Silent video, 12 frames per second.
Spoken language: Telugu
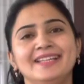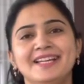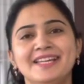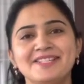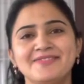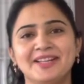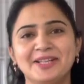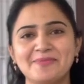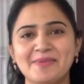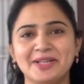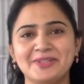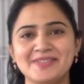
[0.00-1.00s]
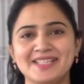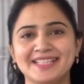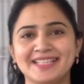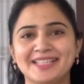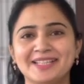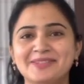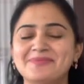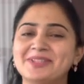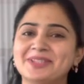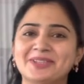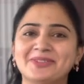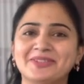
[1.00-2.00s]
గైస్ వెల్కమ్ బ్యాక్ టు సింధిగి
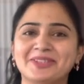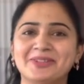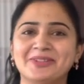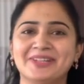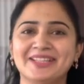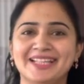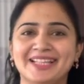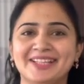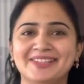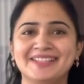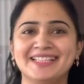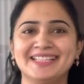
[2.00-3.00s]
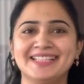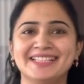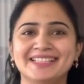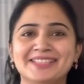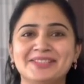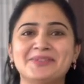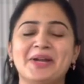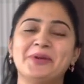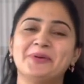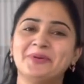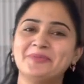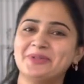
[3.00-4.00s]
అన్లిమిటెడ్ ఓవర్ యూ ఆల్ ఎలా ఉన్నారండి అందరూ
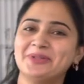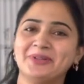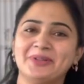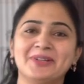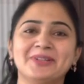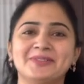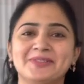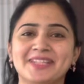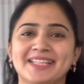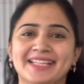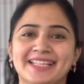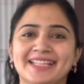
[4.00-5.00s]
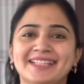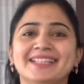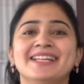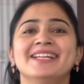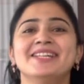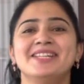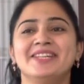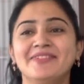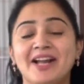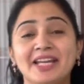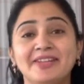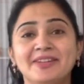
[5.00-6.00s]
ఐ హోప్ యూఆర్ ఆల్ డూయింగ్ గ్రేట్
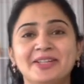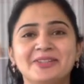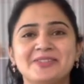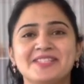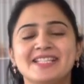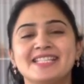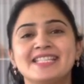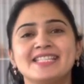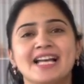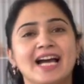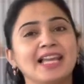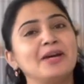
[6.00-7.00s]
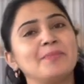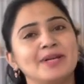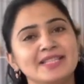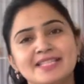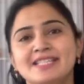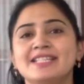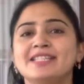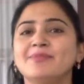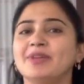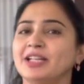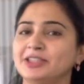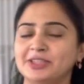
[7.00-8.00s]
ఇవాళ వీడియో వచ్చేసి చాలా మంత్స్ నుంచి
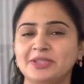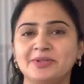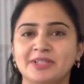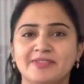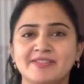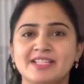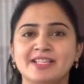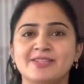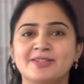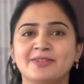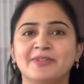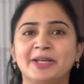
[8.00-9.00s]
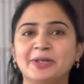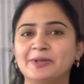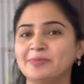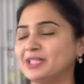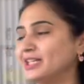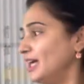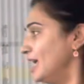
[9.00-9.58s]
మీరు అందరూ రిక్వెస్ట్ చేస్తున్న వీడియో అనమాట